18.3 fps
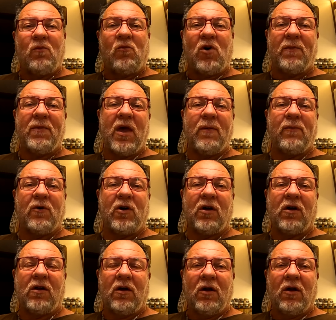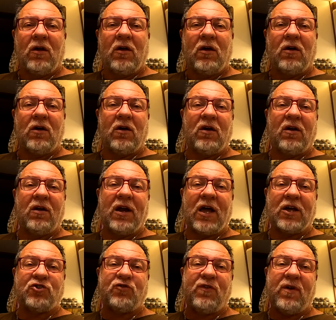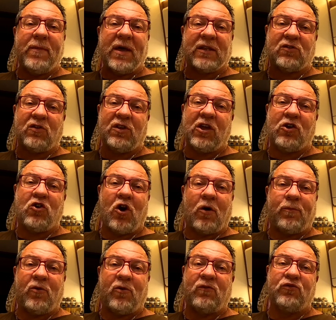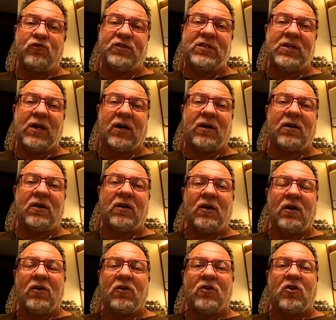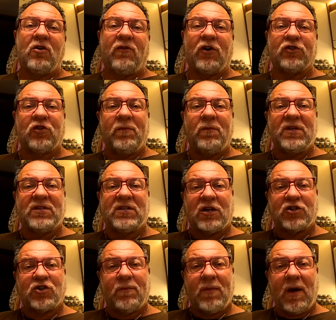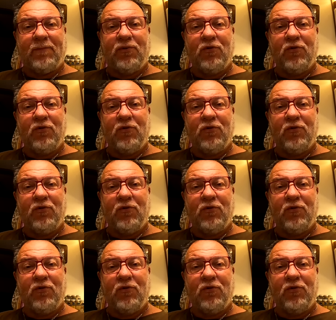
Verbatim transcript: Moi-même, euh, là, je vais mettre des cœurs pour vous dire que votre message m'a